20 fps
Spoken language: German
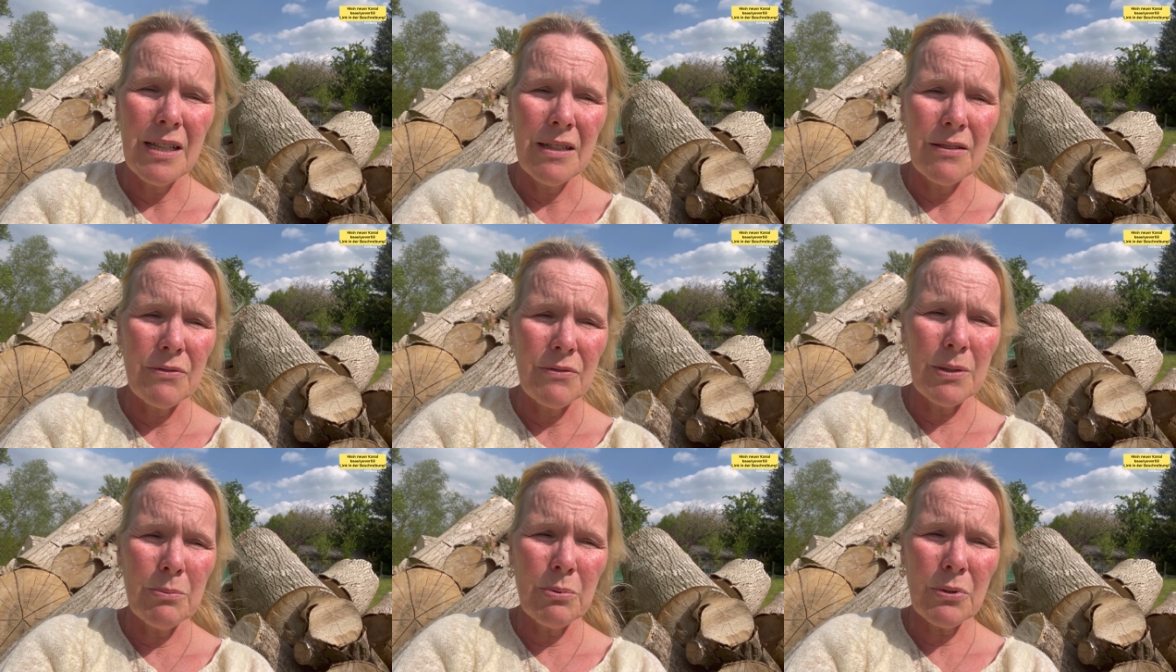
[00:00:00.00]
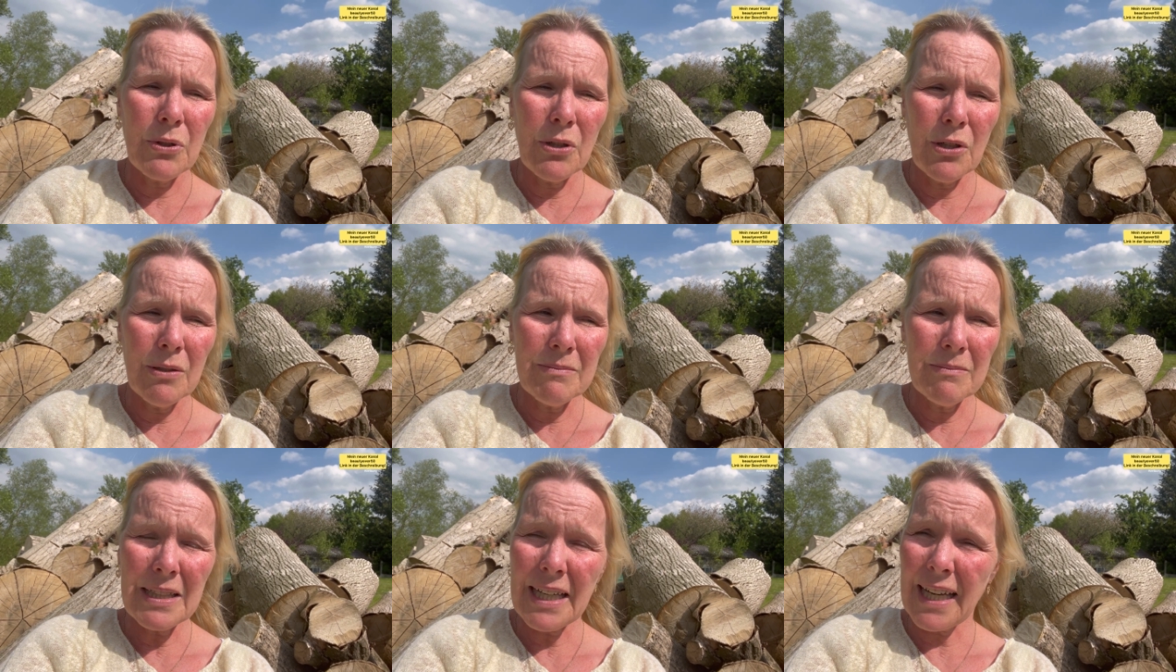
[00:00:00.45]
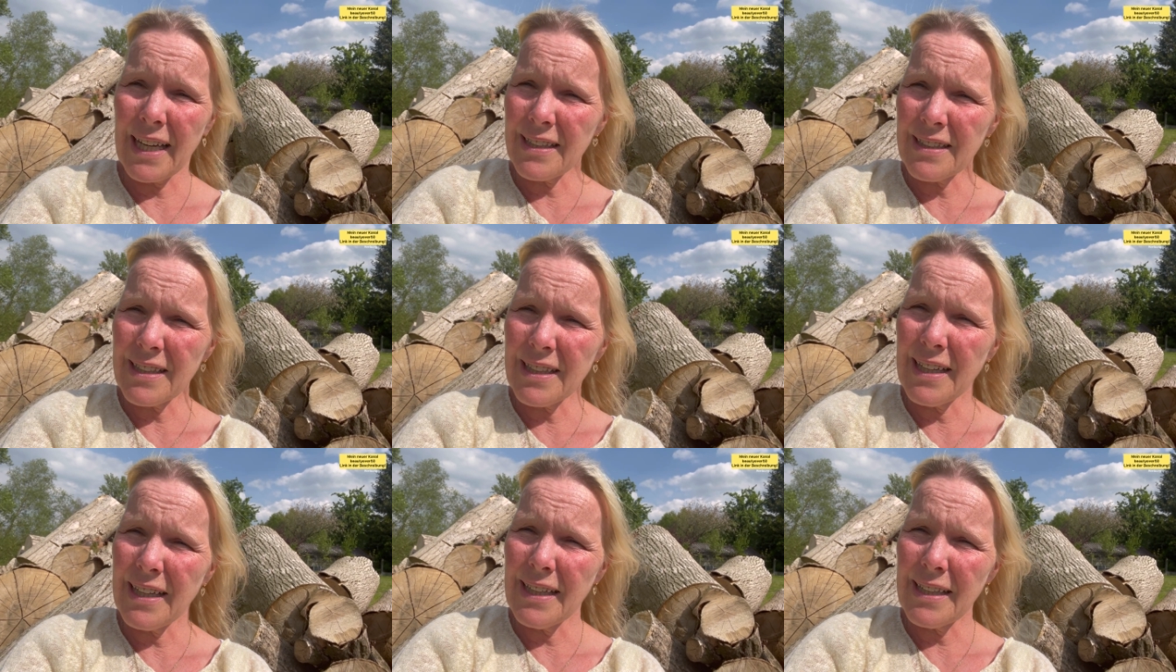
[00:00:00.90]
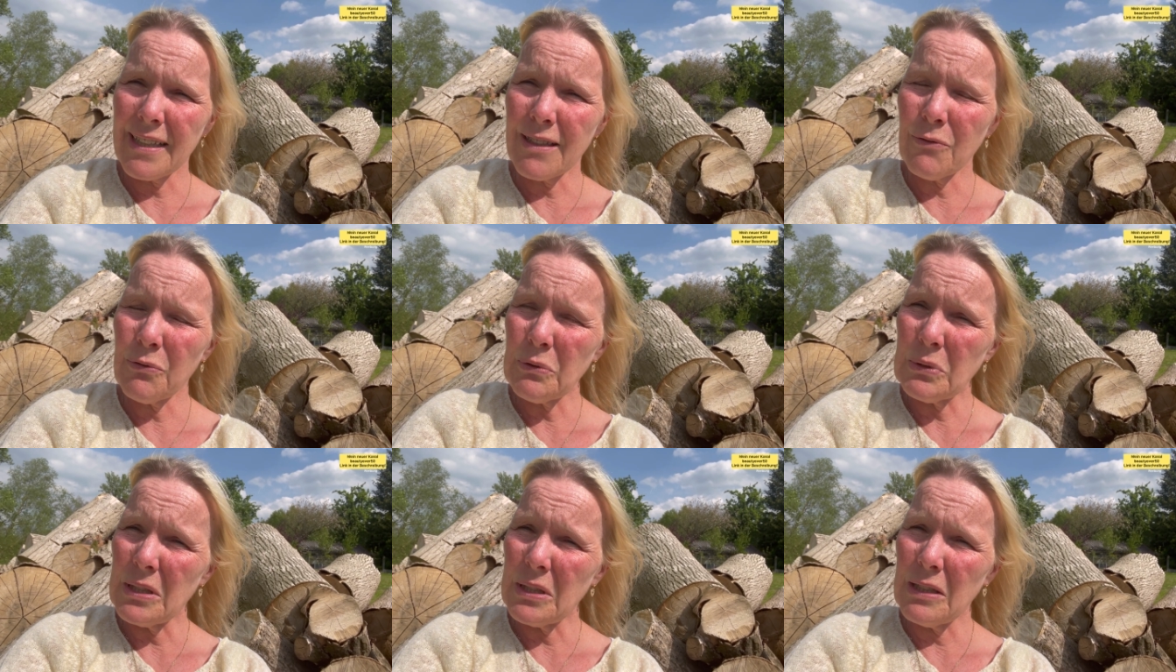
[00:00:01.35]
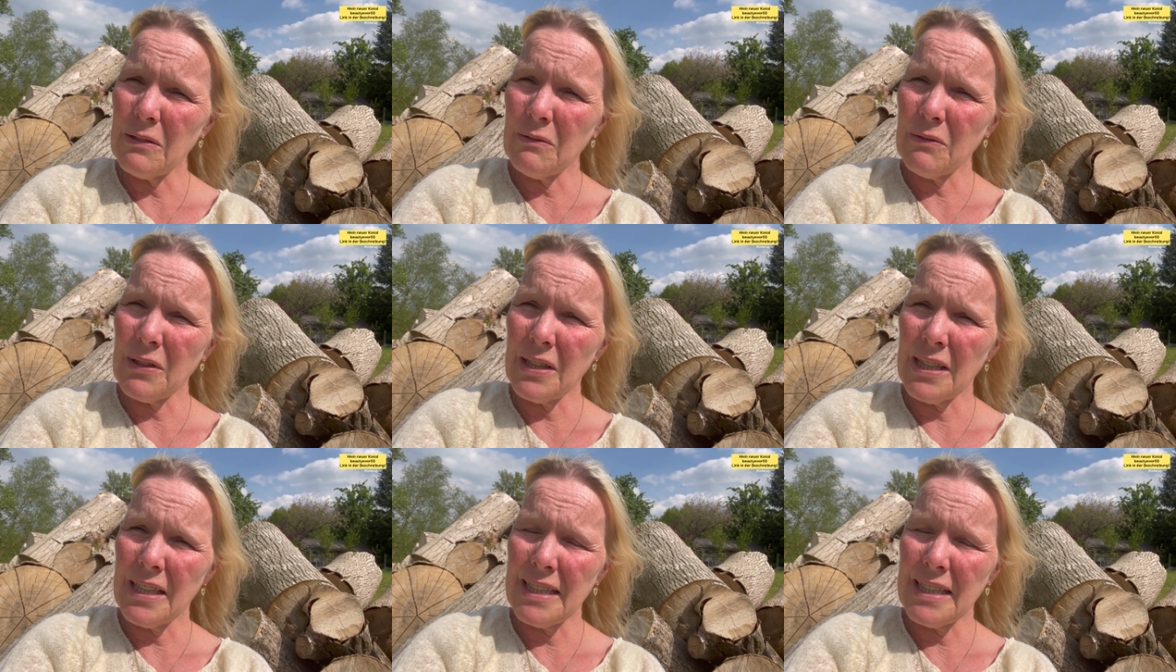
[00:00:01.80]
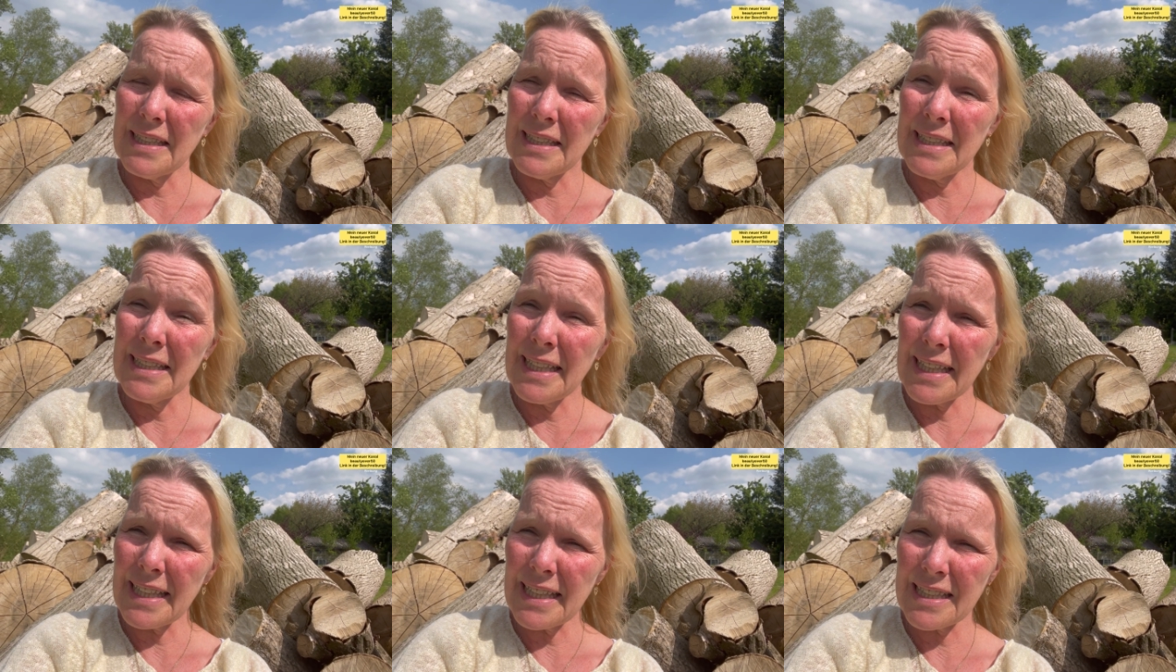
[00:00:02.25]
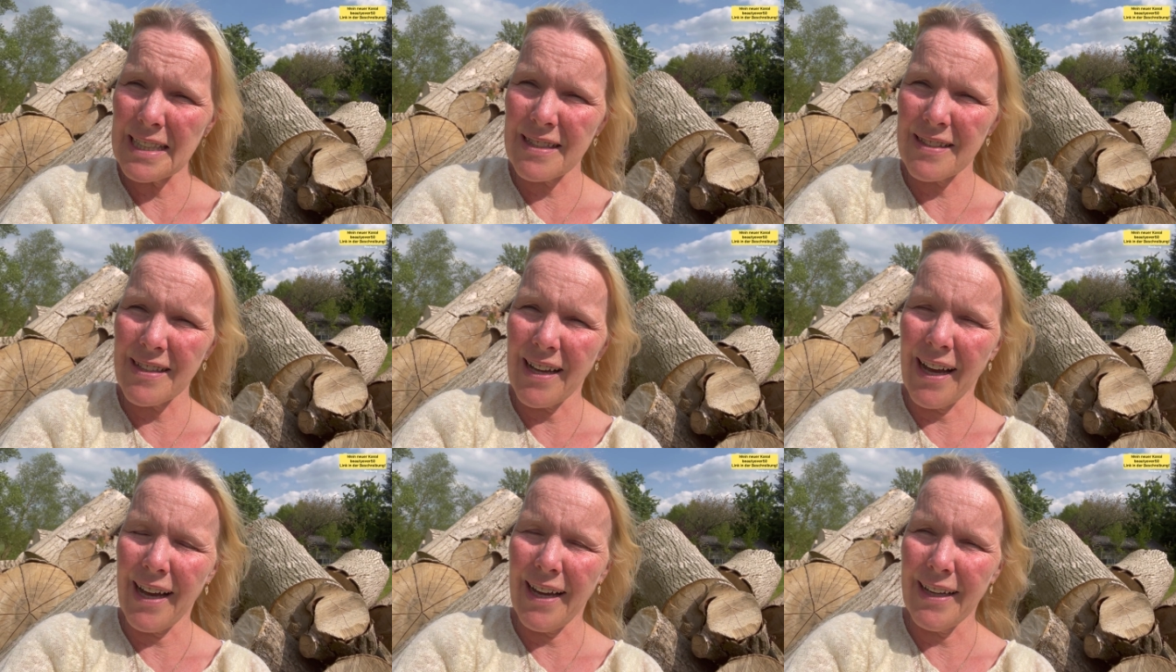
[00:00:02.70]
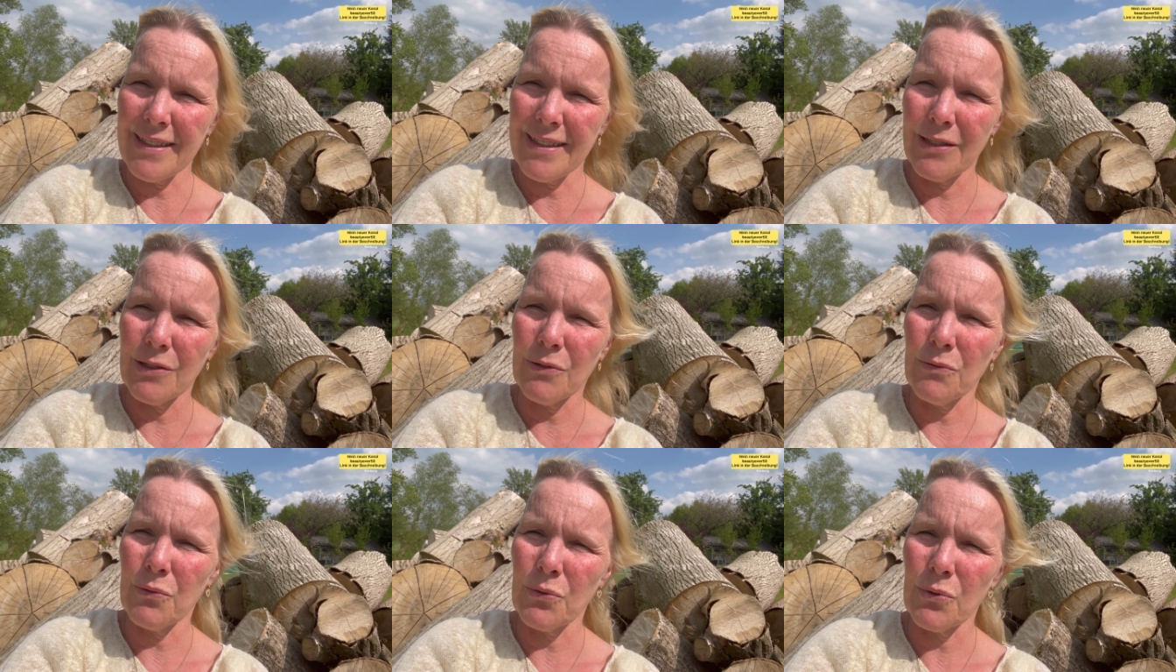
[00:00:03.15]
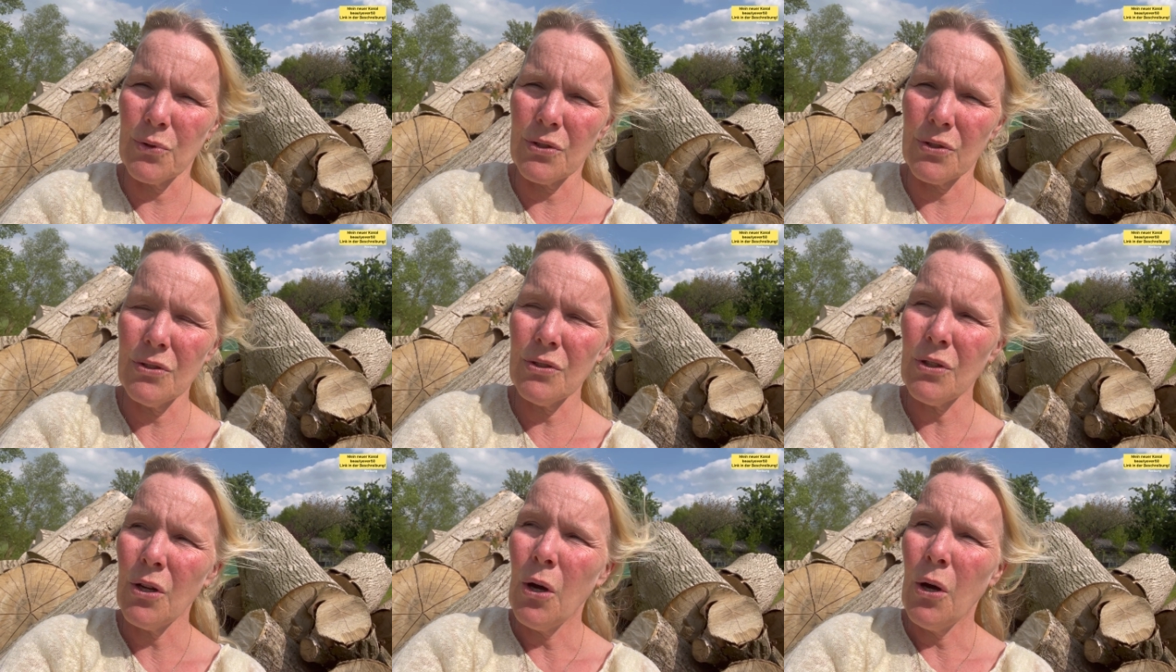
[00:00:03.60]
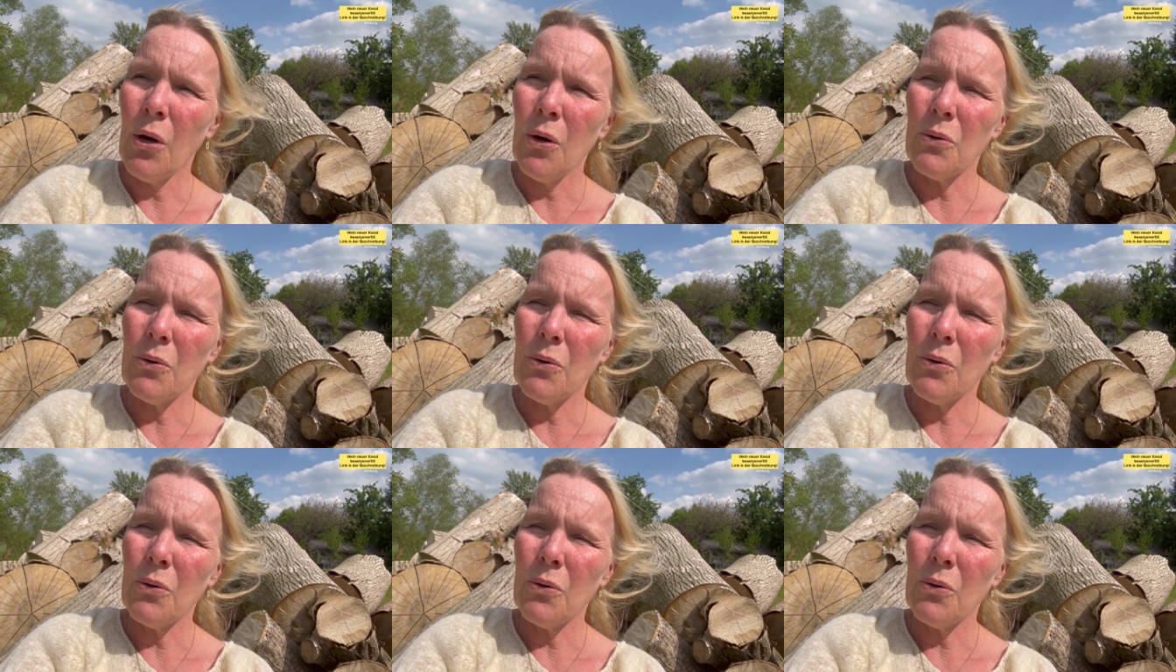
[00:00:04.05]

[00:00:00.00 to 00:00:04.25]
Wir bekommen Krankheiten, von denen wir nichts ahnen würden.